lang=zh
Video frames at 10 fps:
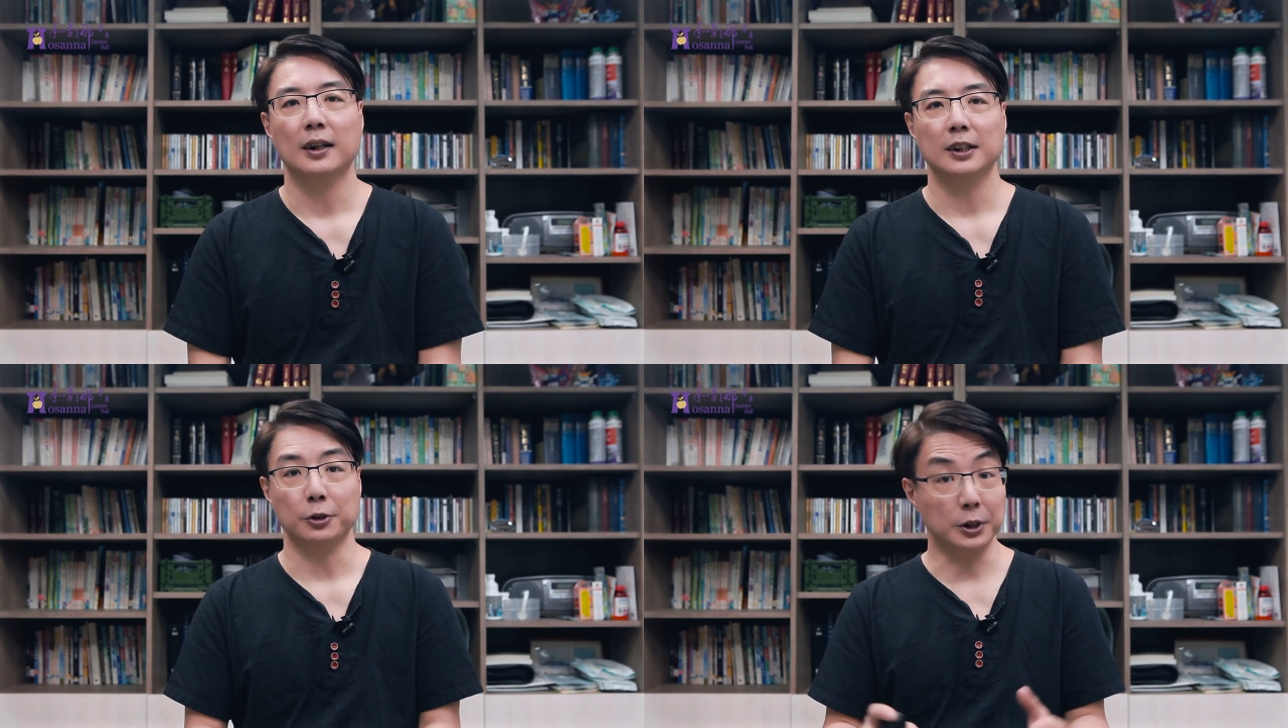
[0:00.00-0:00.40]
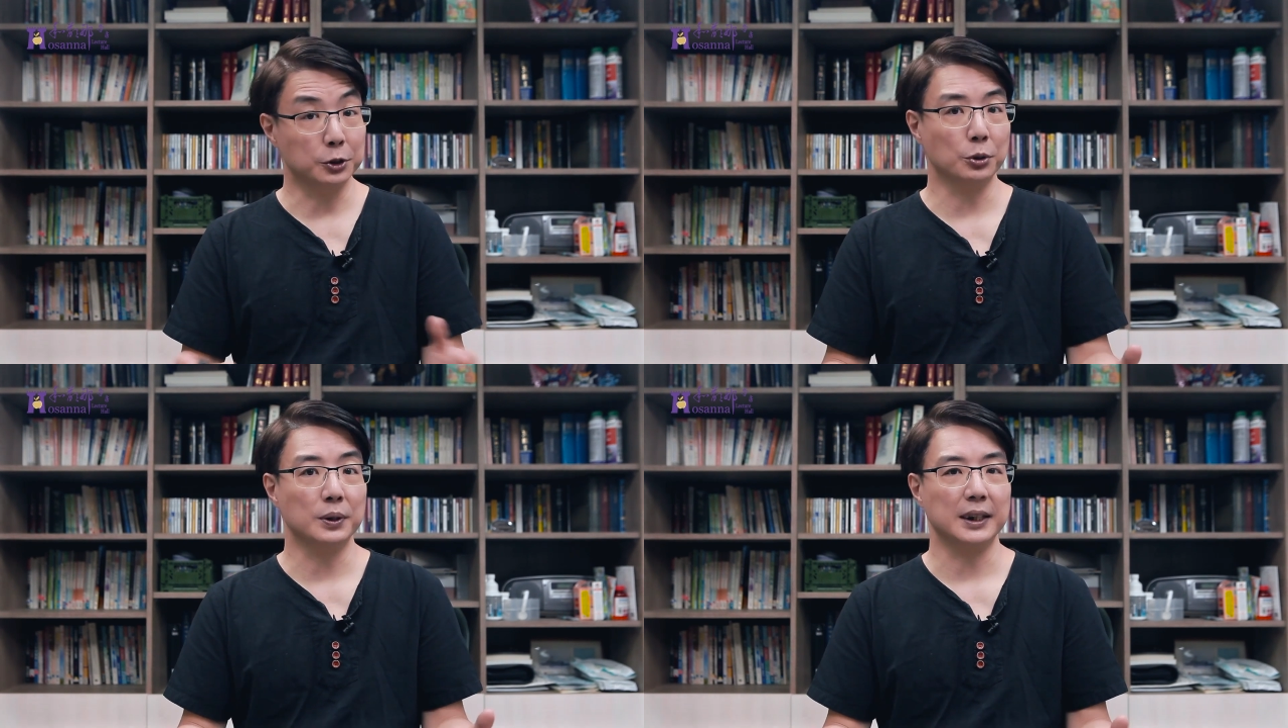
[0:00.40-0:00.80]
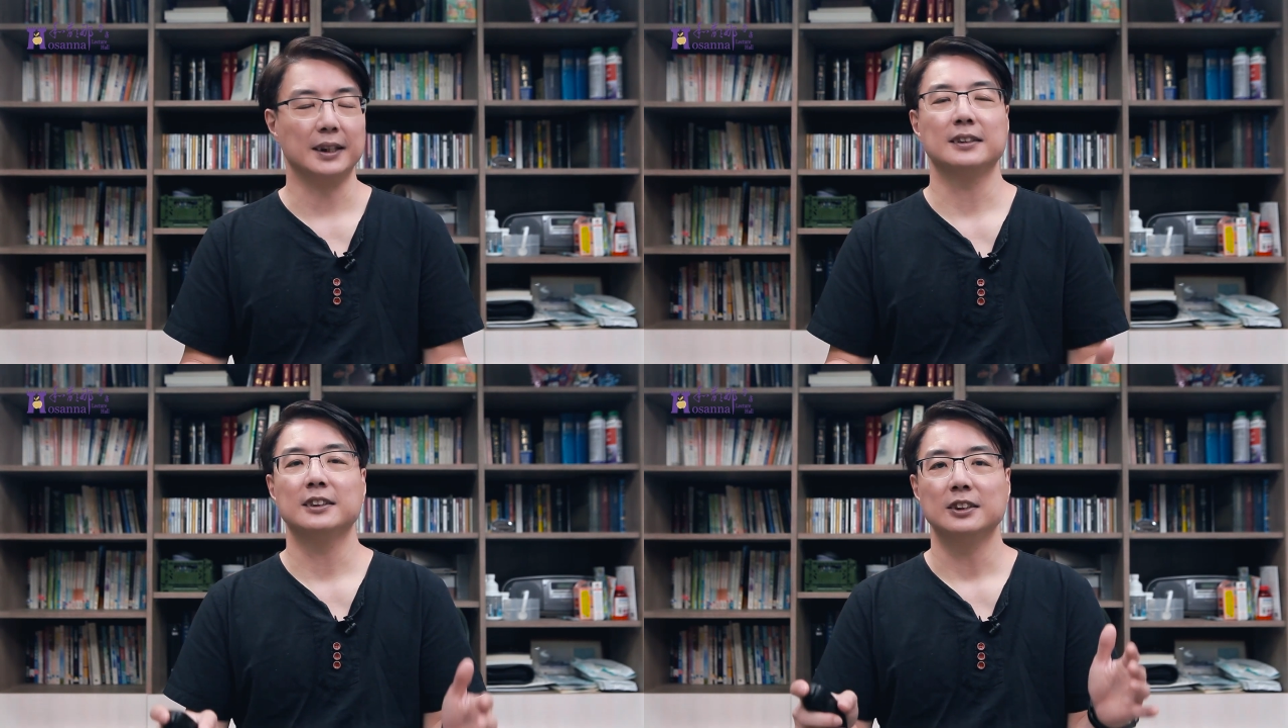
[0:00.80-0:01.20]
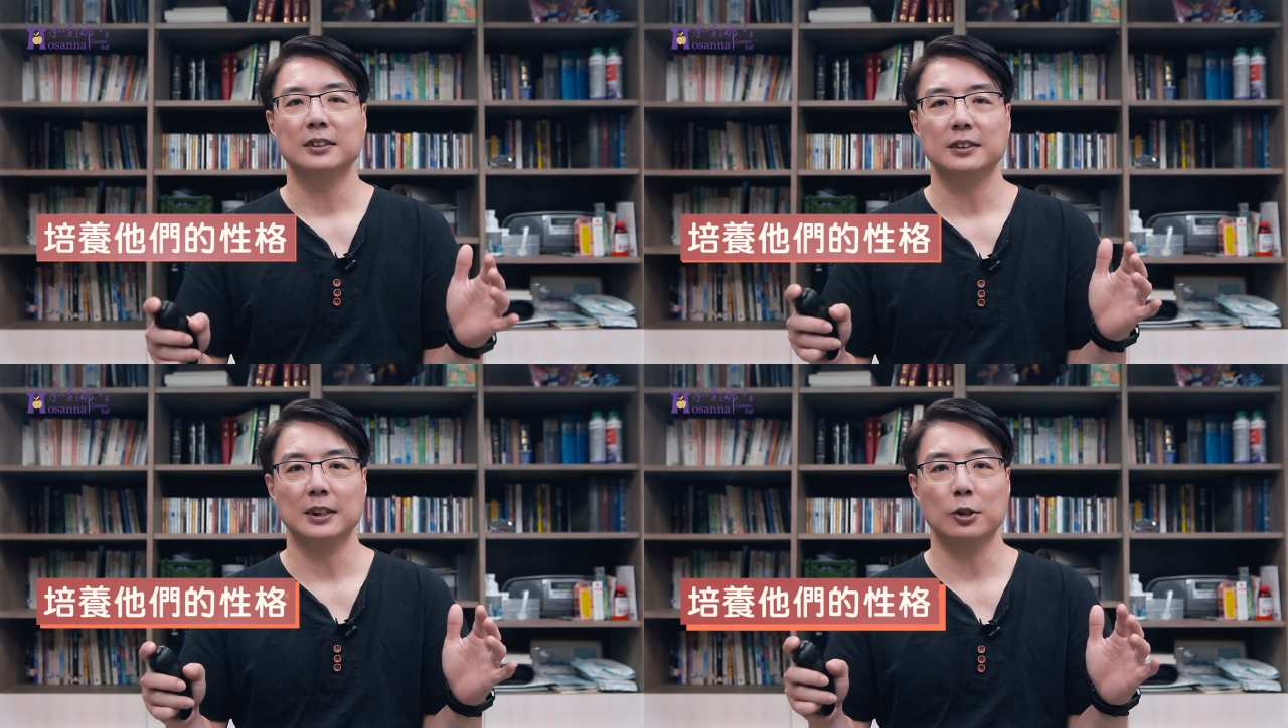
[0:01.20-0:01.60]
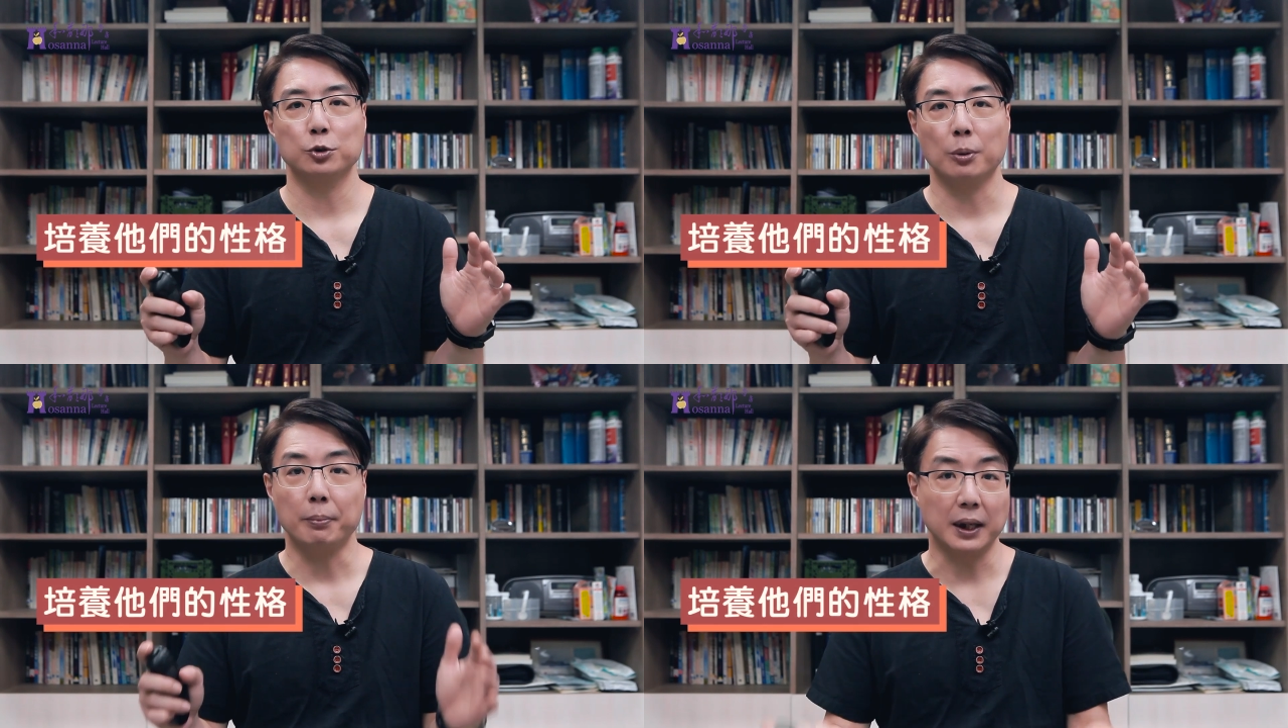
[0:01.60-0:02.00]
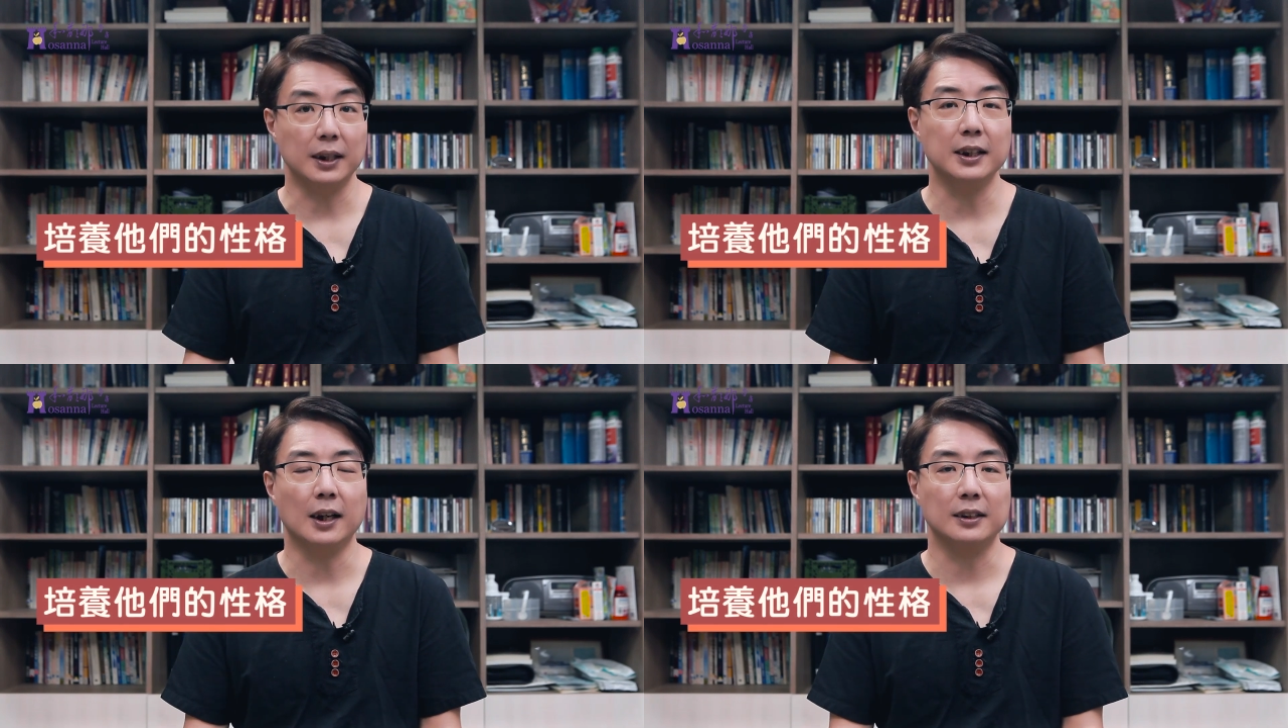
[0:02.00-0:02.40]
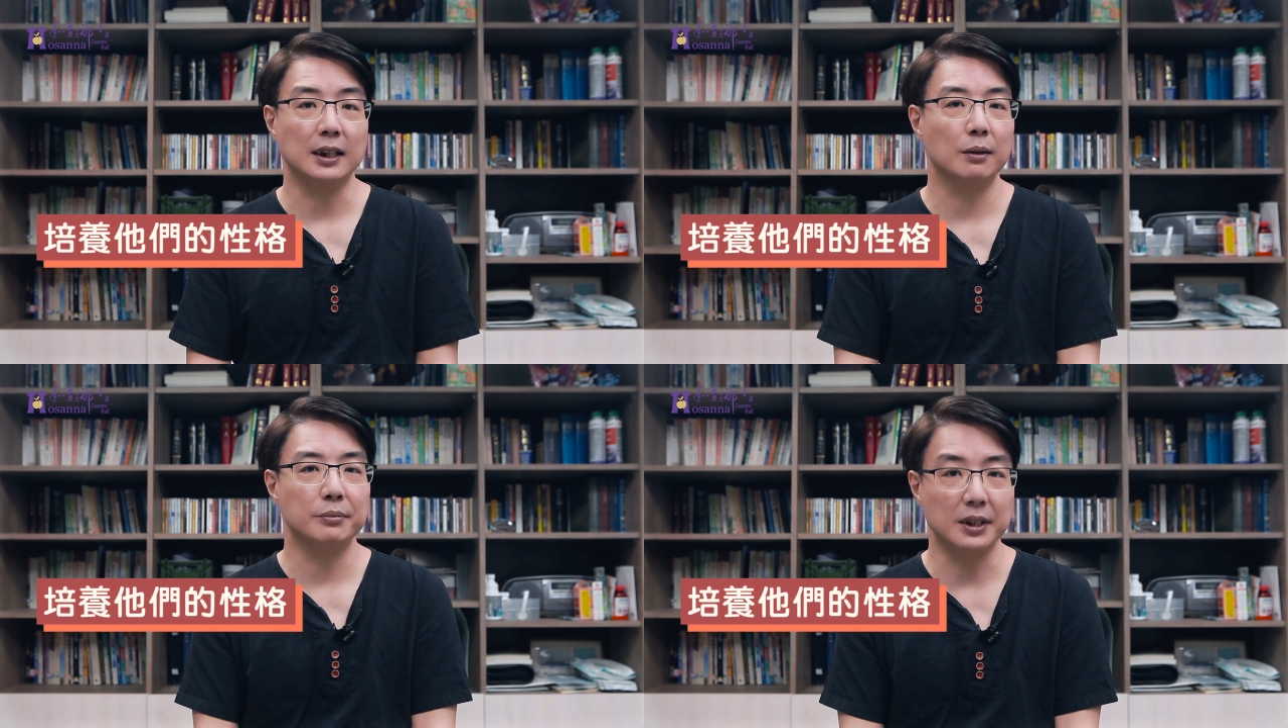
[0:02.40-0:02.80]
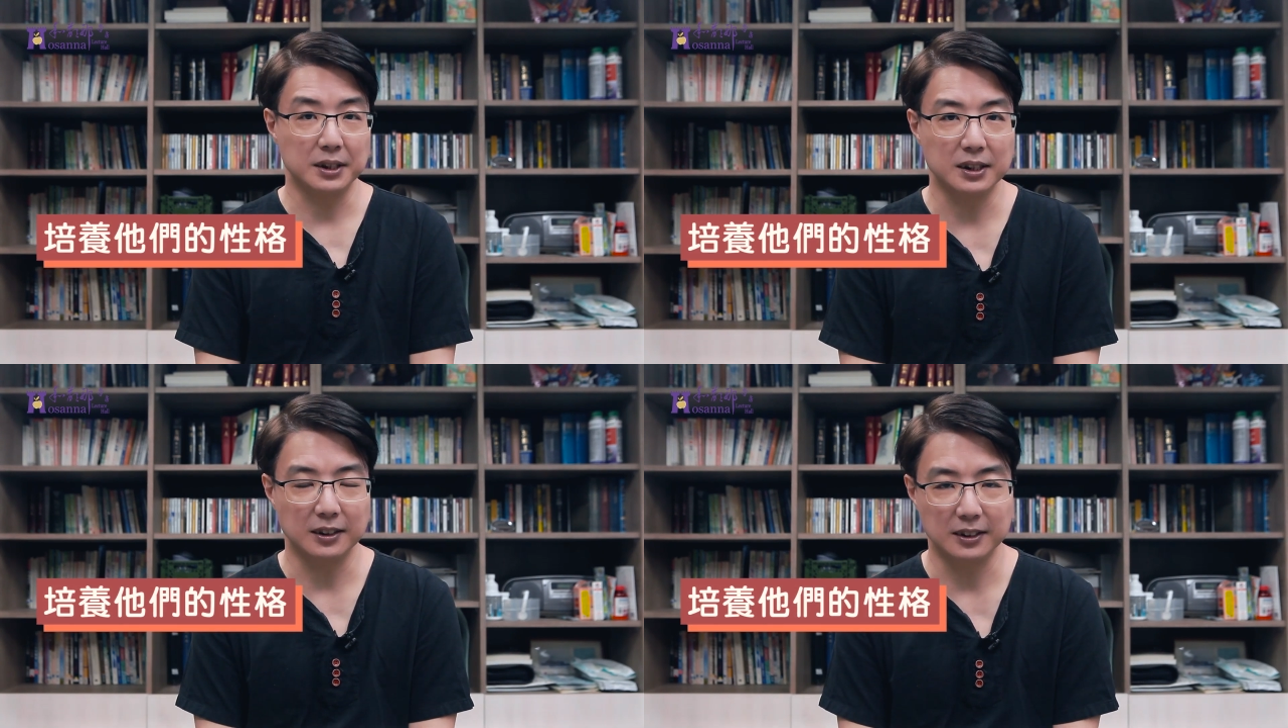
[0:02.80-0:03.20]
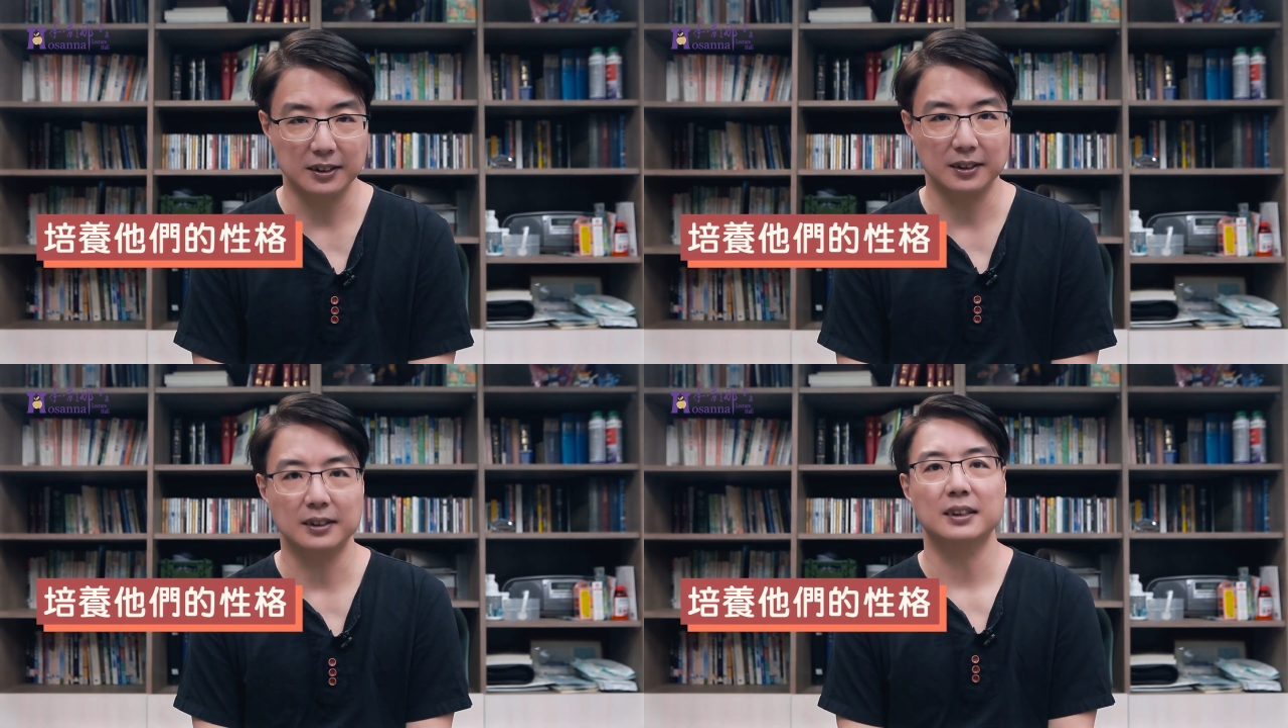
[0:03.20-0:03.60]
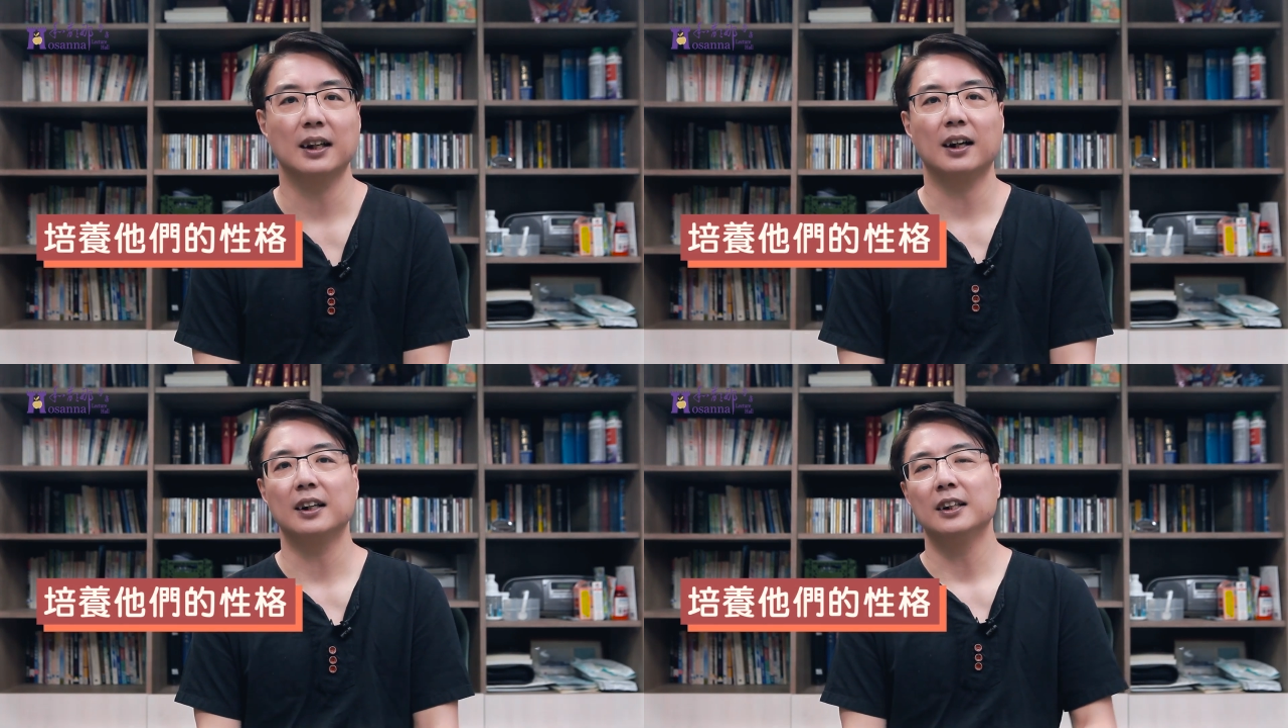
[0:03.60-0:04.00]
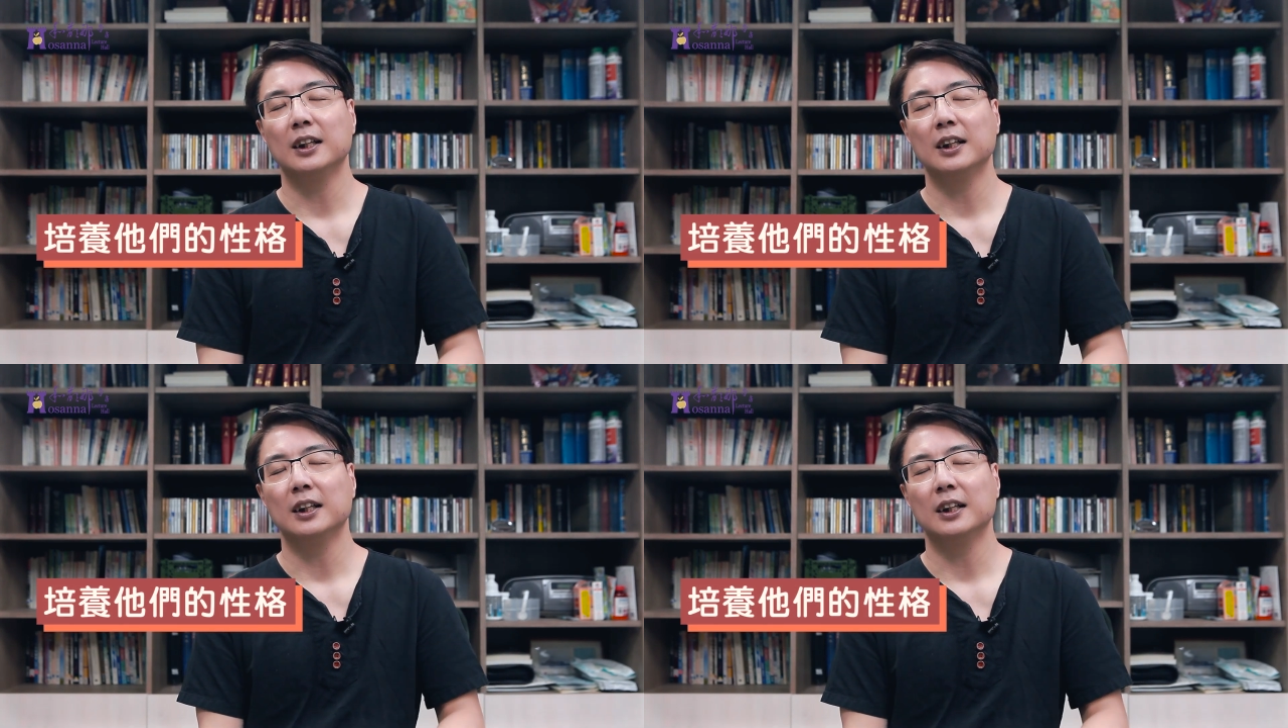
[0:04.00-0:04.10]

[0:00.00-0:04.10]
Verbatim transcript: 有一个重点叫做培养他们的性格啊，